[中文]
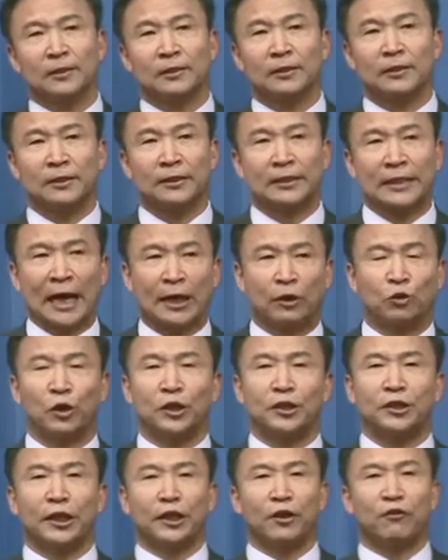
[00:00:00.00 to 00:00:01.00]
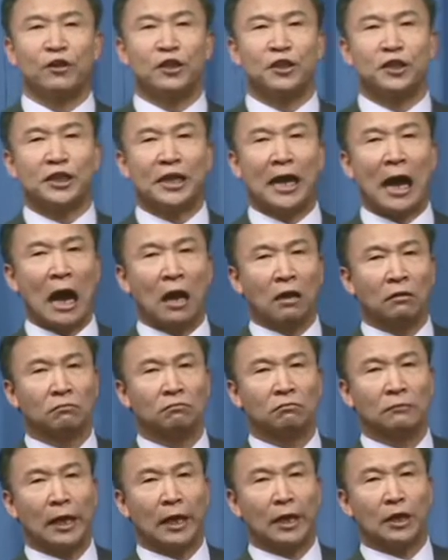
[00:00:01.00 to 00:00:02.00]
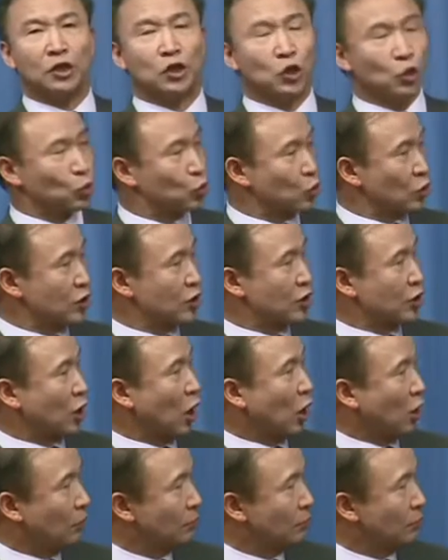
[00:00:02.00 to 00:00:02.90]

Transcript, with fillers: 才对这个问题啊，哎，有所思考。